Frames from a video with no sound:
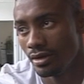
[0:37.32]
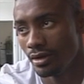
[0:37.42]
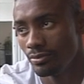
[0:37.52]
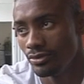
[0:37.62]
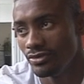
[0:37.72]

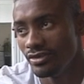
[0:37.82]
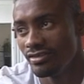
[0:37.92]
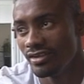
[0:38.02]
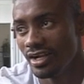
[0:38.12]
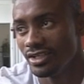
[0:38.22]
En plus de
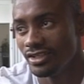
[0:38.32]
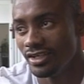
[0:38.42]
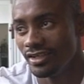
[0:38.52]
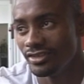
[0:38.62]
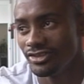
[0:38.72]
cela,
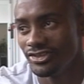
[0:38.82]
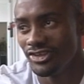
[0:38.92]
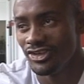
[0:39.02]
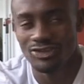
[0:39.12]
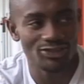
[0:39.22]

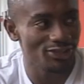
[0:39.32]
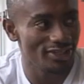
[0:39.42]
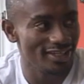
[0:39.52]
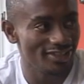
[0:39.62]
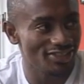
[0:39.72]

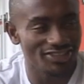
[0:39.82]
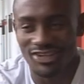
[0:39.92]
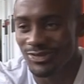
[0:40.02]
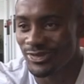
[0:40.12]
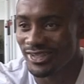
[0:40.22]
j'étais
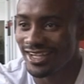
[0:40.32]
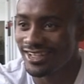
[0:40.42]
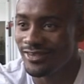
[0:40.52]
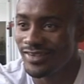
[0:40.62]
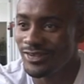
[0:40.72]
en
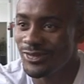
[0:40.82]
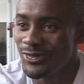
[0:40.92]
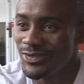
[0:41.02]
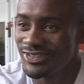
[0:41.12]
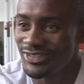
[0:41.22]
contact avec le
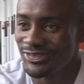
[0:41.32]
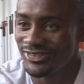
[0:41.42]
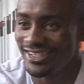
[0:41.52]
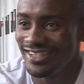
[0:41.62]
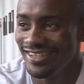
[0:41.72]
coach
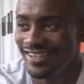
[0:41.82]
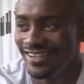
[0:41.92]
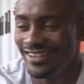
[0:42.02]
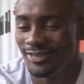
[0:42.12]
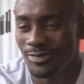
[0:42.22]
Rudy
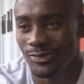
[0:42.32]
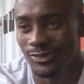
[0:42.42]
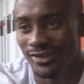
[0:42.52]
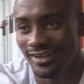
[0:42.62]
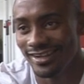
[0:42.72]

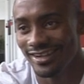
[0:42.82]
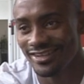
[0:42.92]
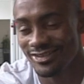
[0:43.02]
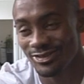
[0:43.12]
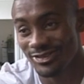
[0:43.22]
depuis euh,
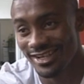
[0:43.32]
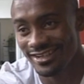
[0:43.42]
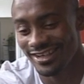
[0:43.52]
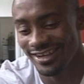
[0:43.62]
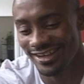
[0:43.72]
la saison
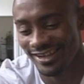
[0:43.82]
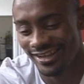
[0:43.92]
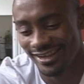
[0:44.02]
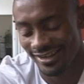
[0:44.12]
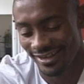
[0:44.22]
dernière.
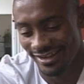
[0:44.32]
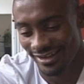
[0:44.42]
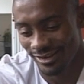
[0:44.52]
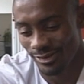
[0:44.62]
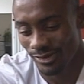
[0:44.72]

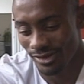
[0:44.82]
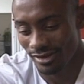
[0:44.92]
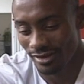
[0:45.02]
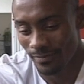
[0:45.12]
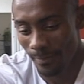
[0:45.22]
Et donc,
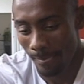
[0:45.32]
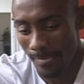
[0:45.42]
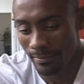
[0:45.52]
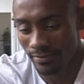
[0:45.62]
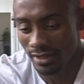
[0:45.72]
euh,
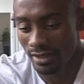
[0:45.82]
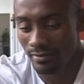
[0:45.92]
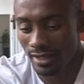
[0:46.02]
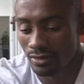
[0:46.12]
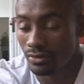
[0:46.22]
après qu'il
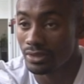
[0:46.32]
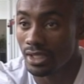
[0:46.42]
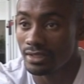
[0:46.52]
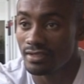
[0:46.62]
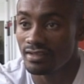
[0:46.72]
m'a
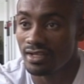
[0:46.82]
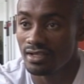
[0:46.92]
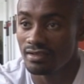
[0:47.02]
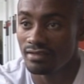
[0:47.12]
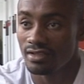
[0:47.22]
recontacté cette
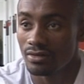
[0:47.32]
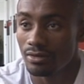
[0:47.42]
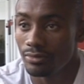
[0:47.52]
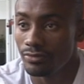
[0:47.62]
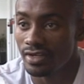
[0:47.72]
année, c'était
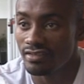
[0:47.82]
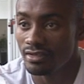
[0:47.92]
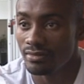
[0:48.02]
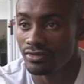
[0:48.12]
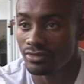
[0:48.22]
encore plus
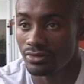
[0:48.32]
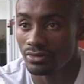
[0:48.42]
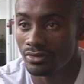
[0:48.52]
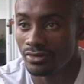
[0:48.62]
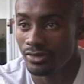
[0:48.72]
facile parce que
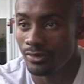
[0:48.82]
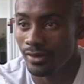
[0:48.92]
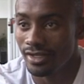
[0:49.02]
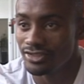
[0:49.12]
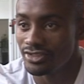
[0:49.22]

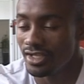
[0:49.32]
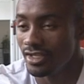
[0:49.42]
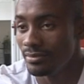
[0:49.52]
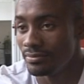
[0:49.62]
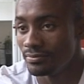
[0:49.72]
voilà, j'étais
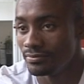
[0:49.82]
libre.